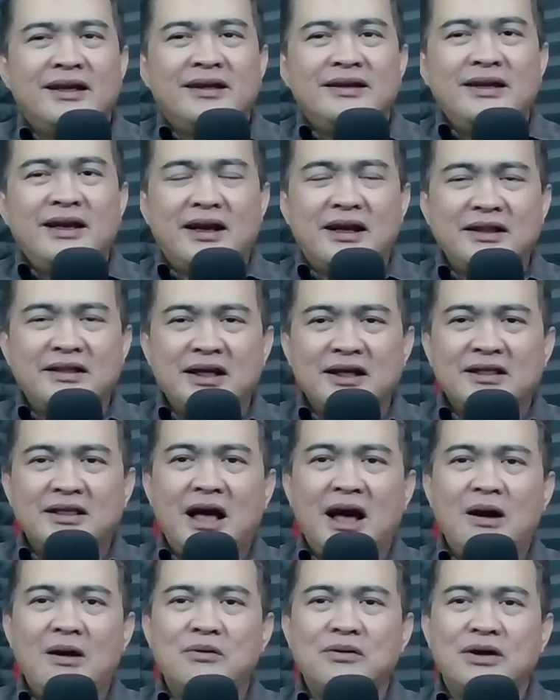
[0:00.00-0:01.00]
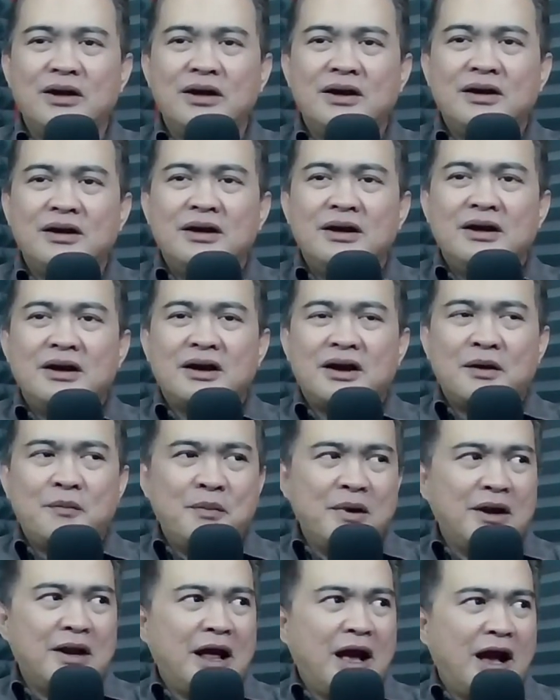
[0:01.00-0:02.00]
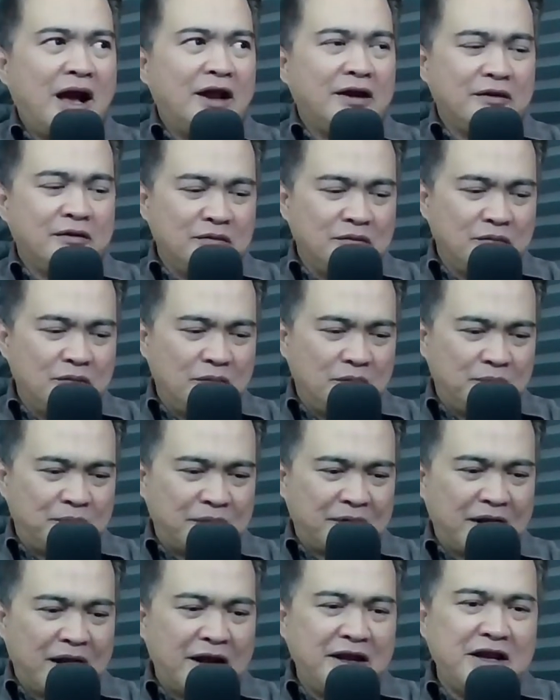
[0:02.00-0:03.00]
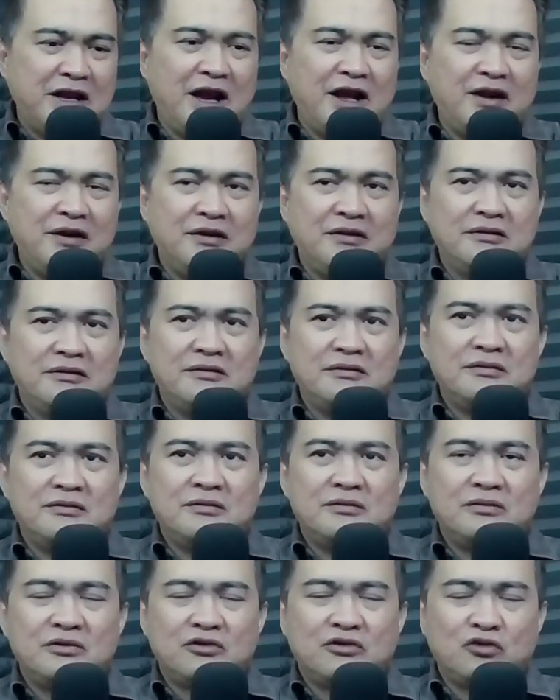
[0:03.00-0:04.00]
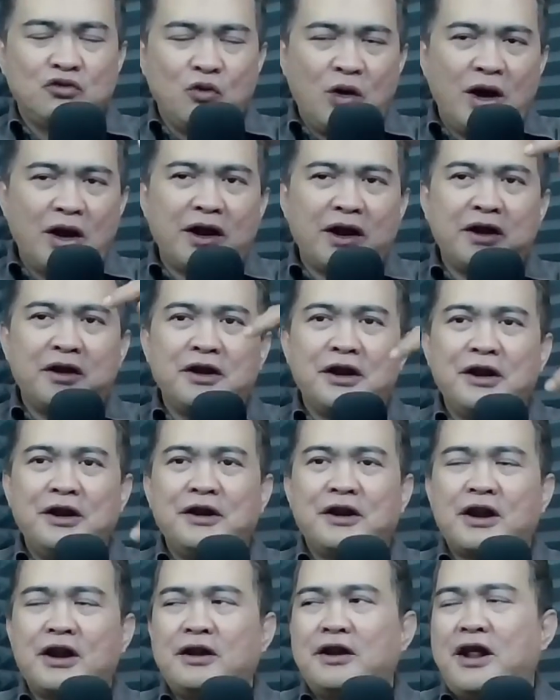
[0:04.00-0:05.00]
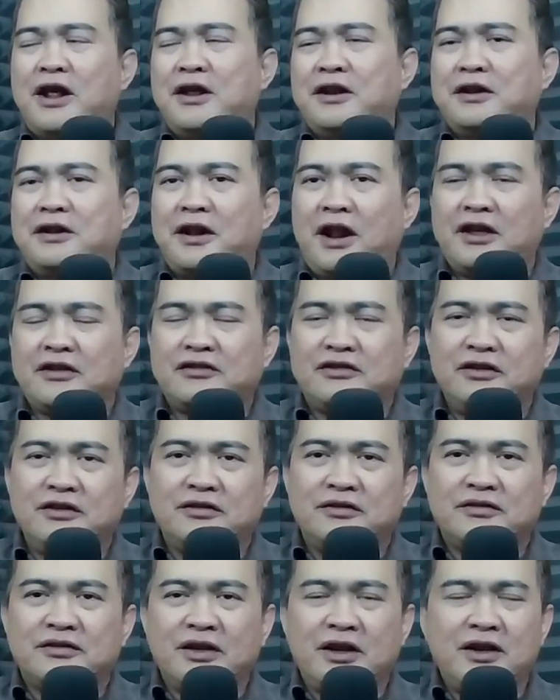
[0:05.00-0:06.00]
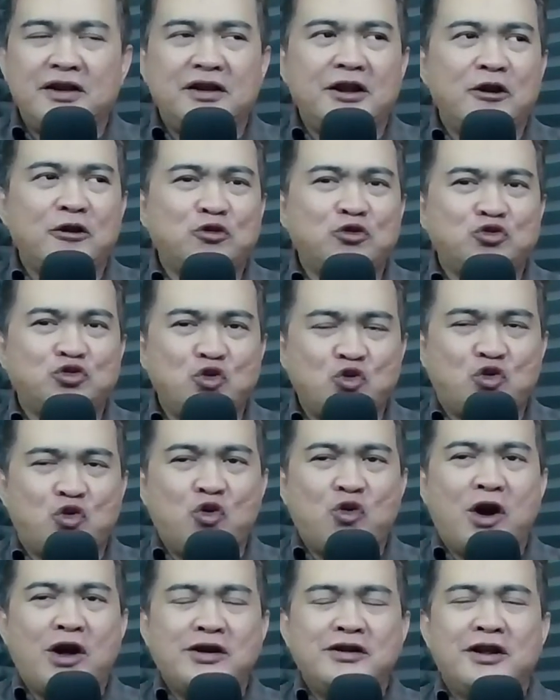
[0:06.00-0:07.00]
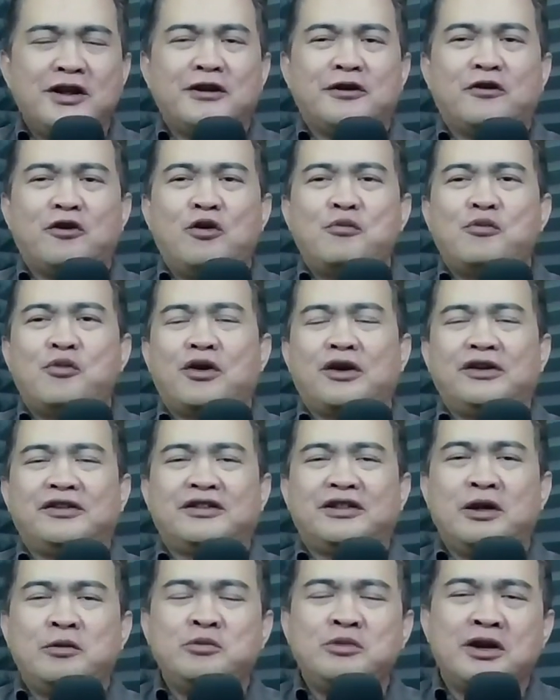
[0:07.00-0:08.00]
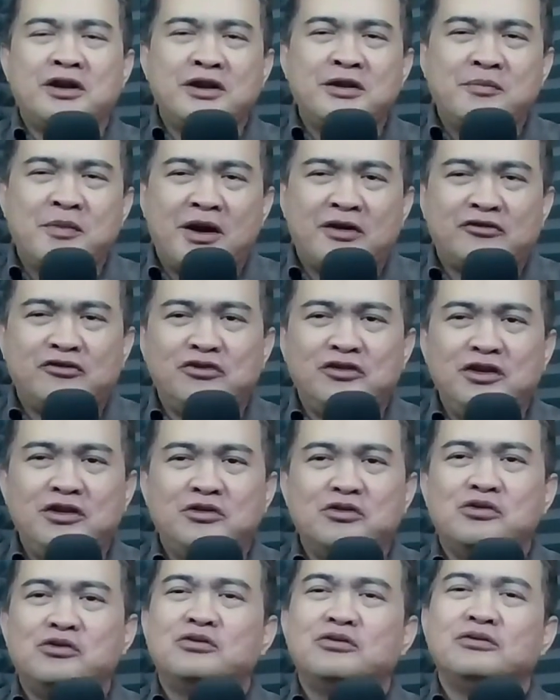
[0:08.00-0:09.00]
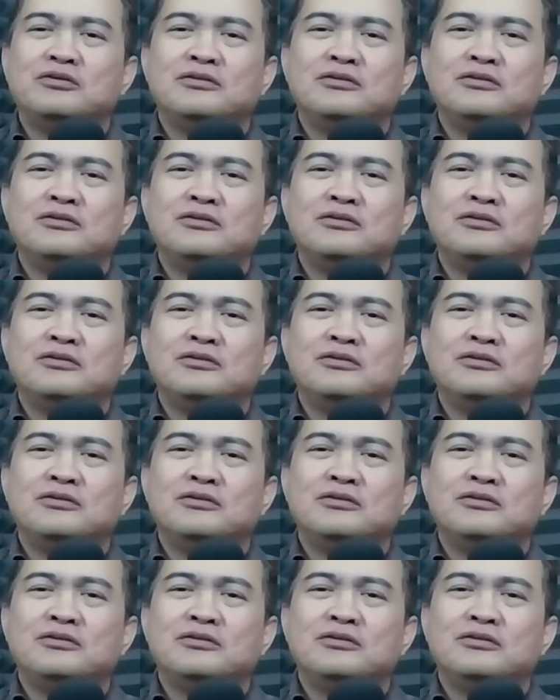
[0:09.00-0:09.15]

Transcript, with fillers: Ya kita tahu ya, kemenangan peraihan suara Gerindra naik drastis, saya kira itu dukungan dari kelompok Islam yang dimaksud itu.